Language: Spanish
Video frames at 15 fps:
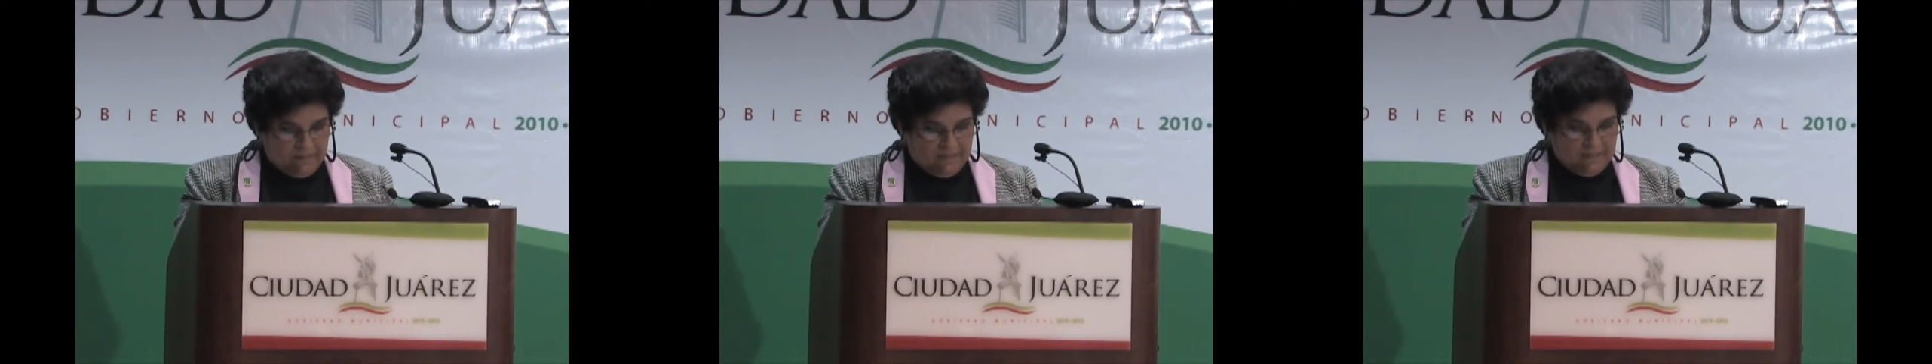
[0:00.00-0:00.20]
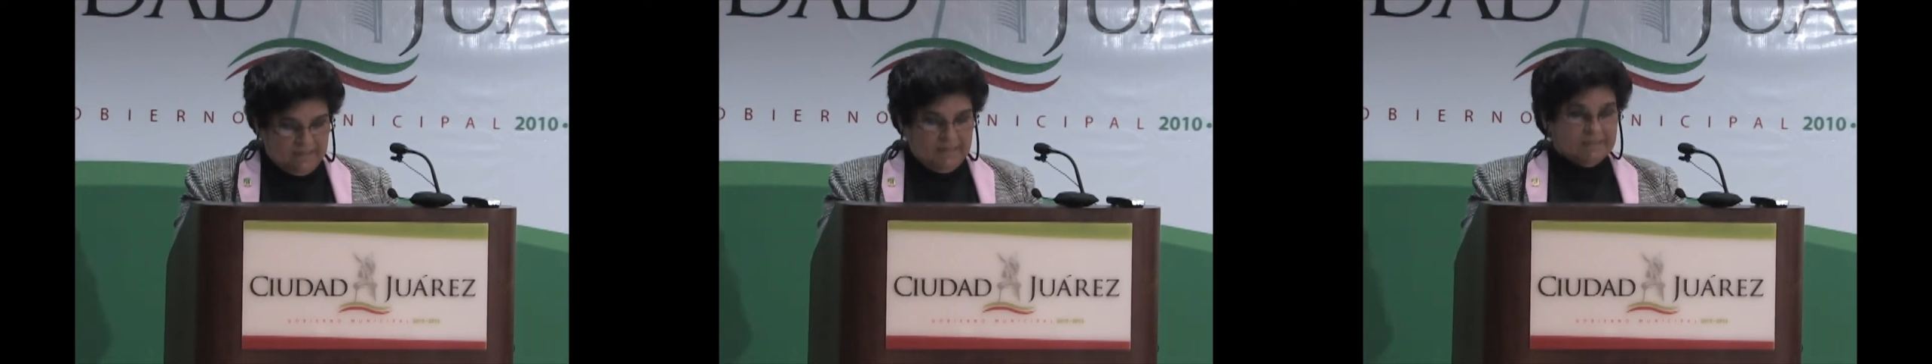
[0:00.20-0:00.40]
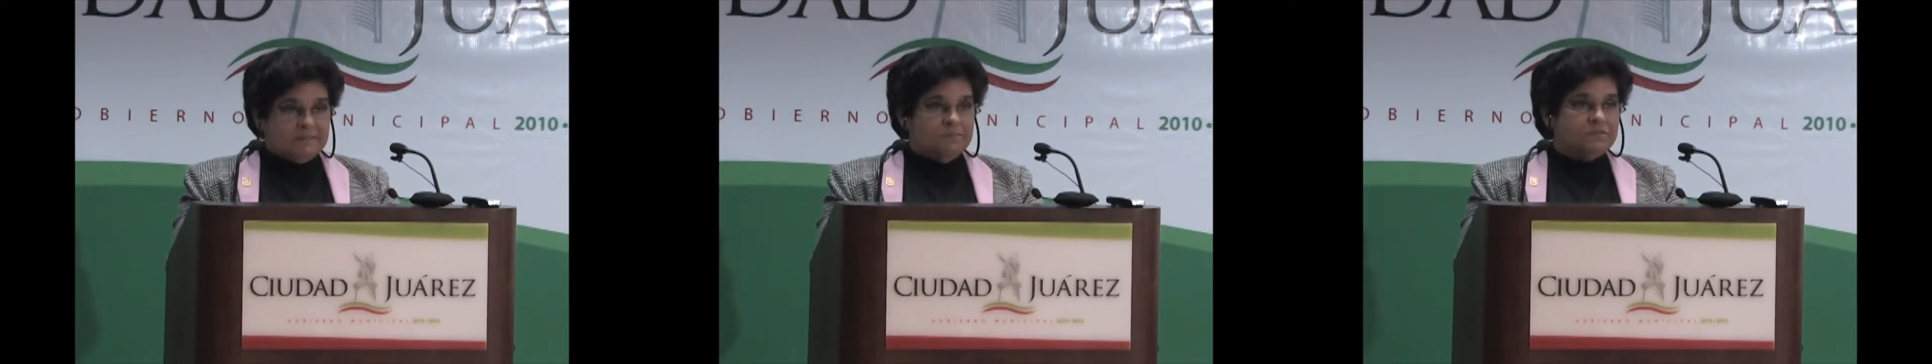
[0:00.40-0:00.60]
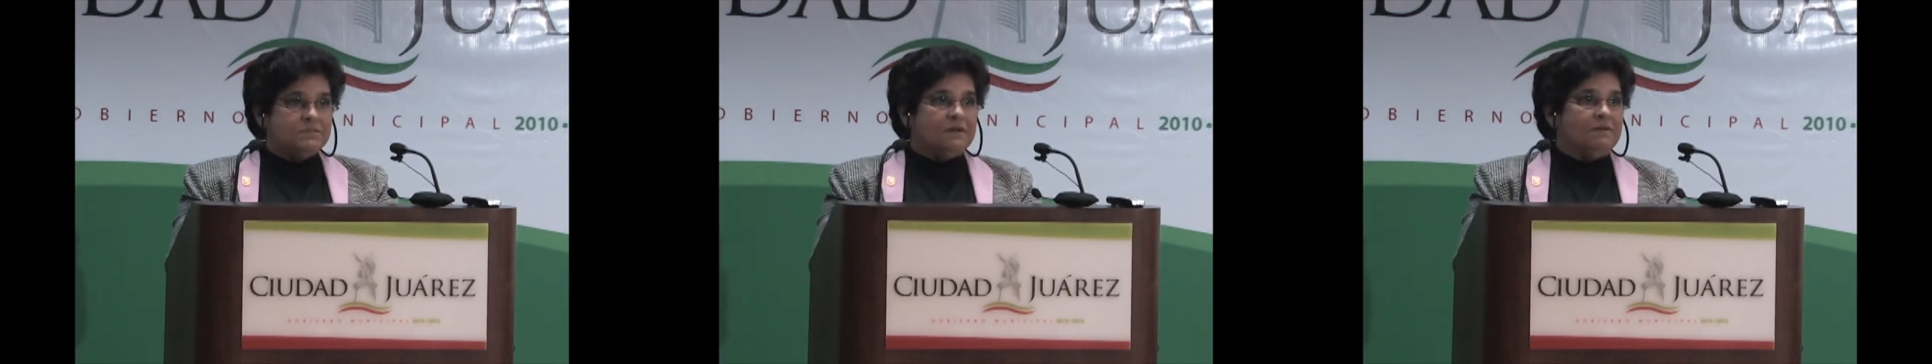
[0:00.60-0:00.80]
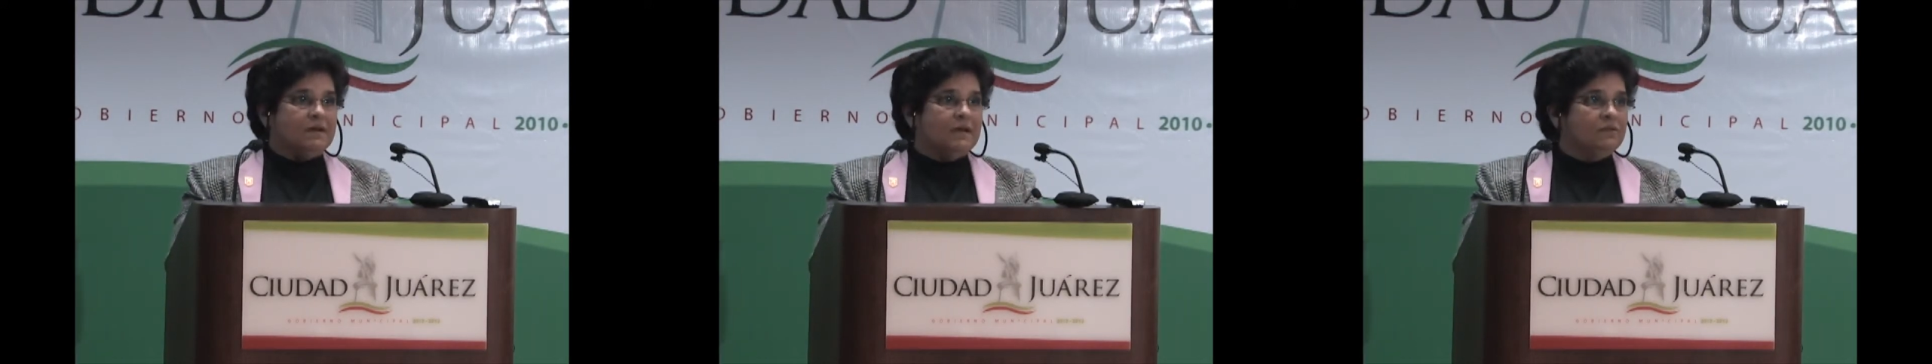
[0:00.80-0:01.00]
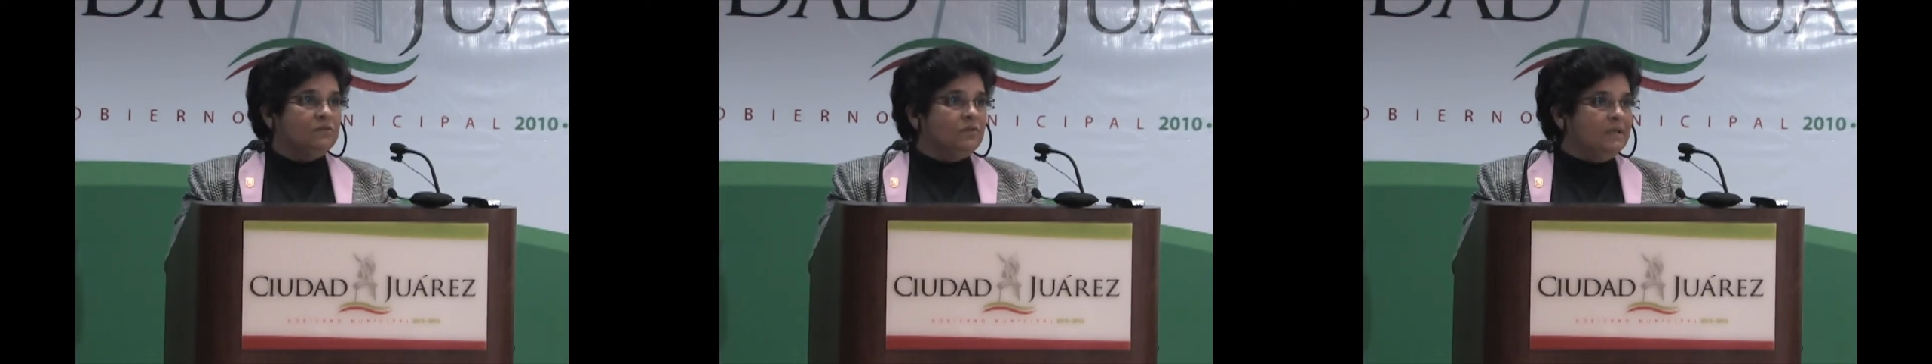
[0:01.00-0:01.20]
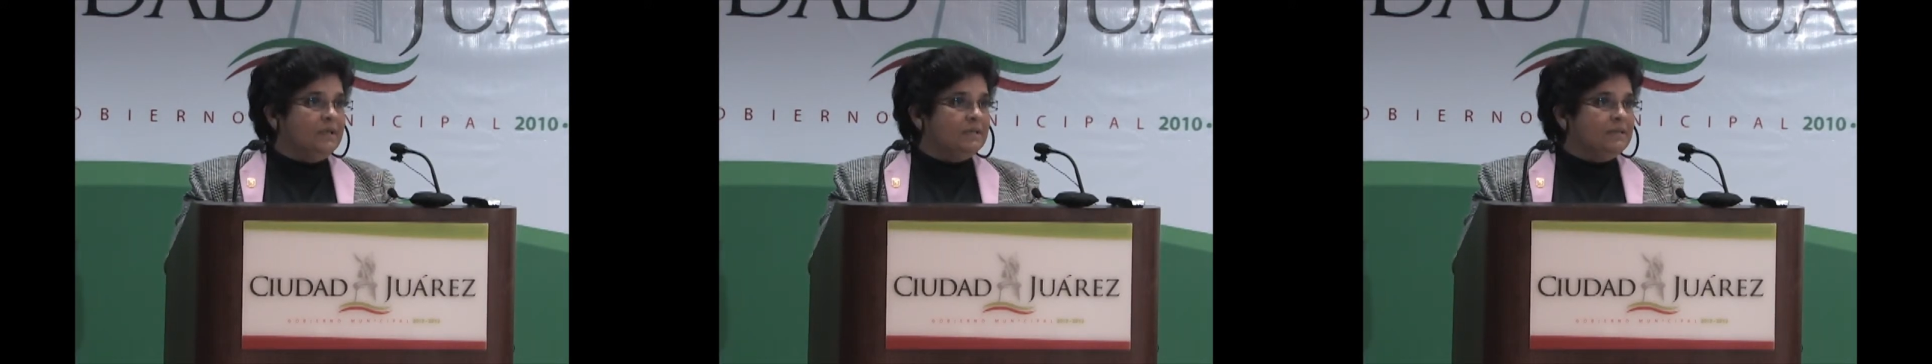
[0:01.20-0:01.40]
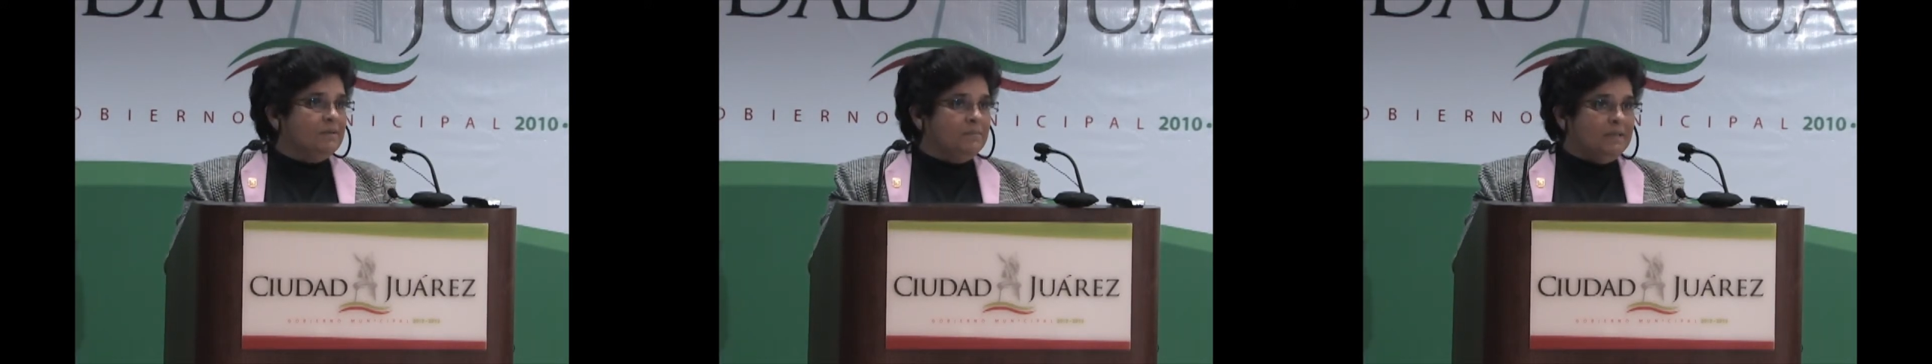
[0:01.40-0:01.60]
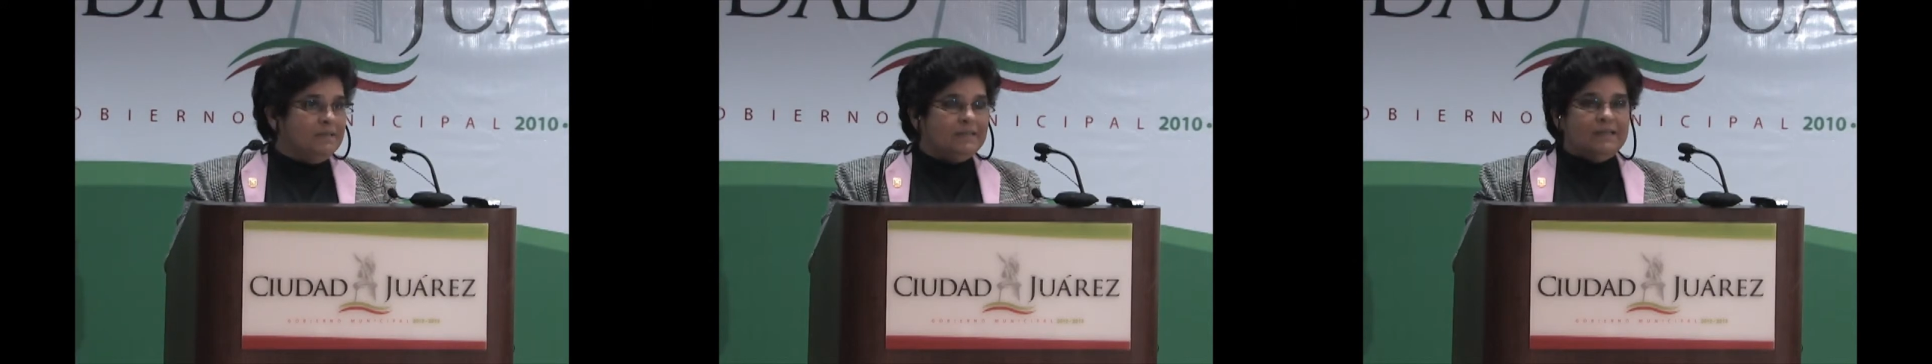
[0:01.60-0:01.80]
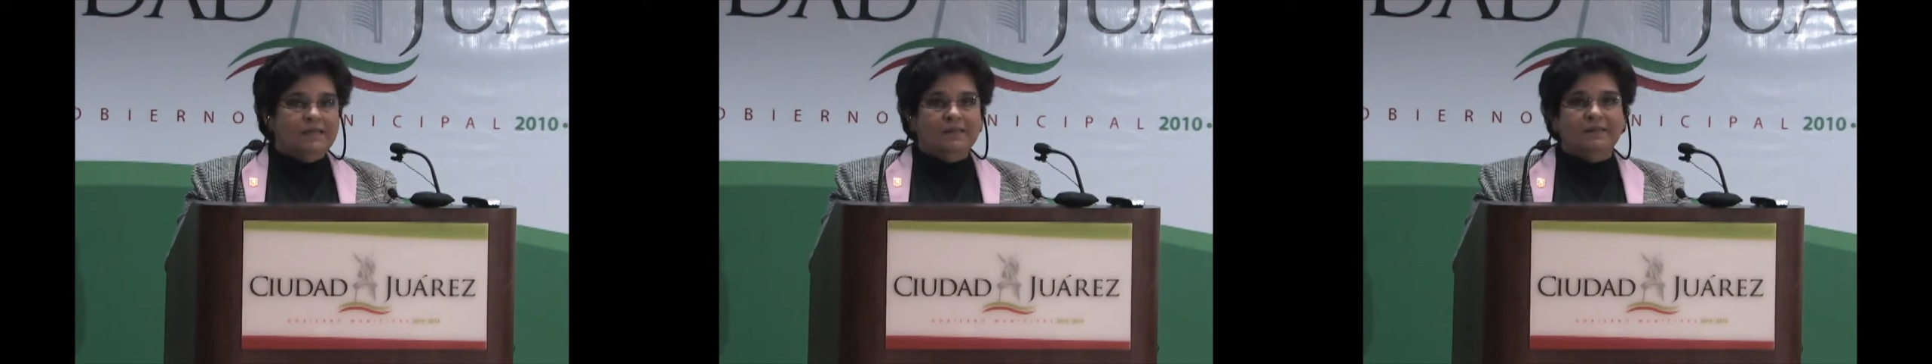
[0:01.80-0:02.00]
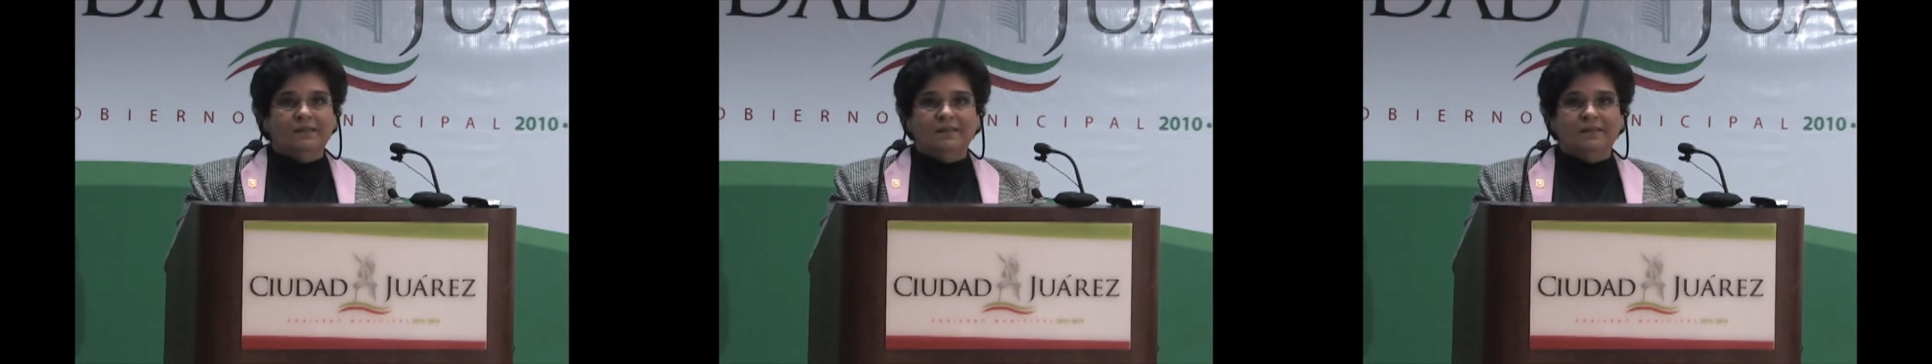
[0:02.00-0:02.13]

Eh, estamos trabajando directamente